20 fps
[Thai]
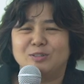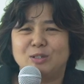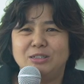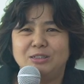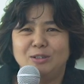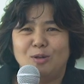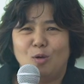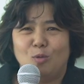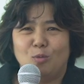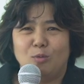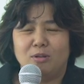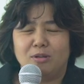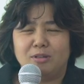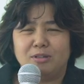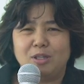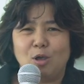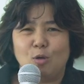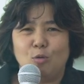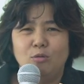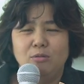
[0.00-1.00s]
คือ
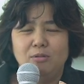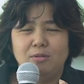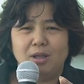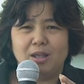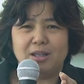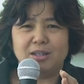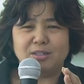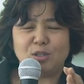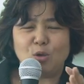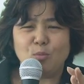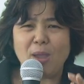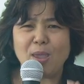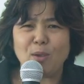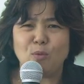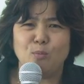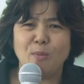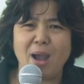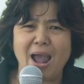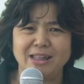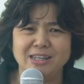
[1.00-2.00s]
เดี๋ยวเจ้าแม่
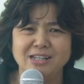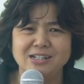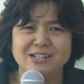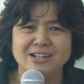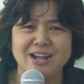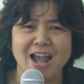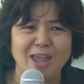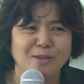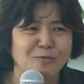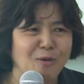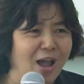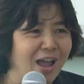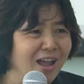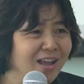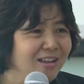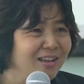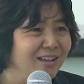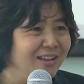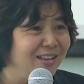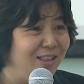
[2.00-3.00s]
อุมานี่คือใครวะ
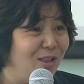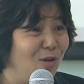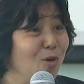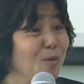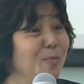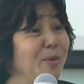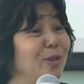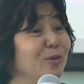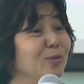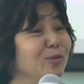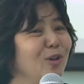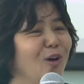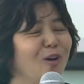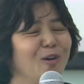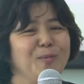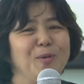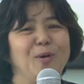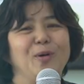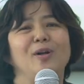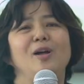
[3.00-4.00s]
เราก็ไม่รู้เนาะ
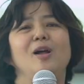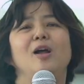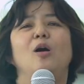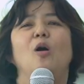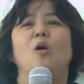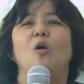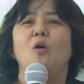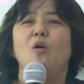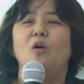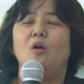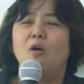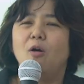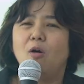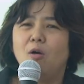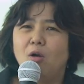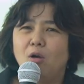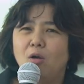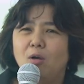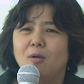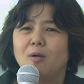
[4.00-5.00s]
บอกอ๋อ
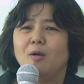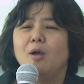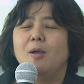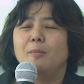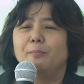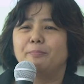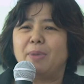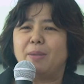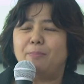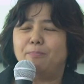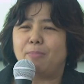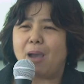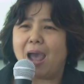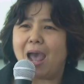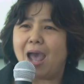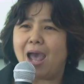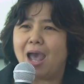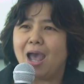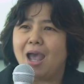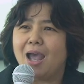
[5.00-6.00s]
เป็น
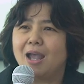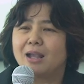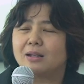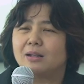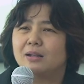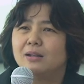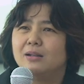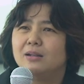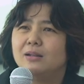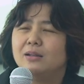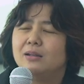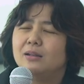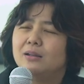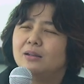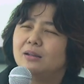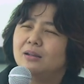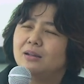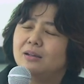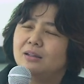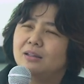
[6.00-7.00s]
ภาค
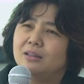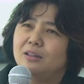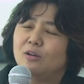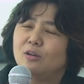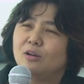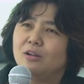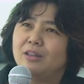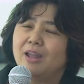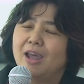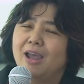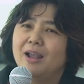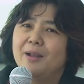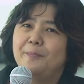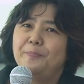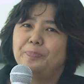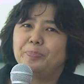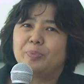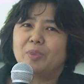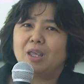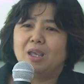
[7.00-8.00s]
เดี๋ยวก่อนนะ
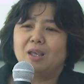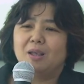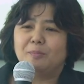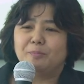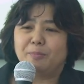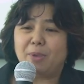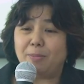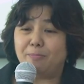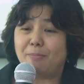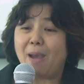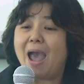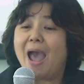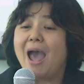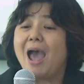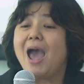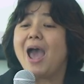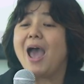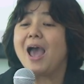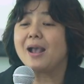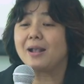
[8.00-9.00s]
เป็น
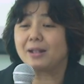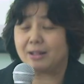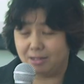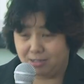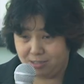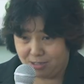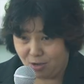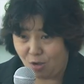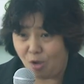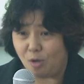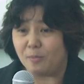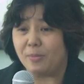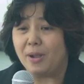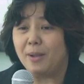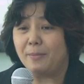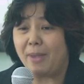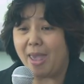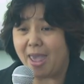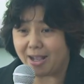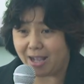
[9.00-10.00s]
ภาคหนึ่งของพ
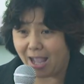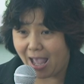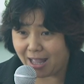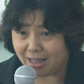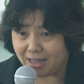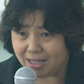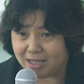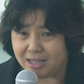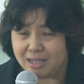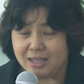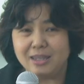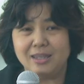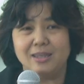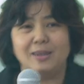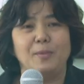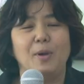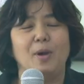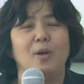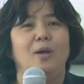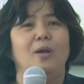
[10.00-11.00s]
ระแม่กาลี
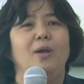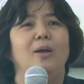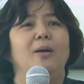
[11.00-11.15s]
บอก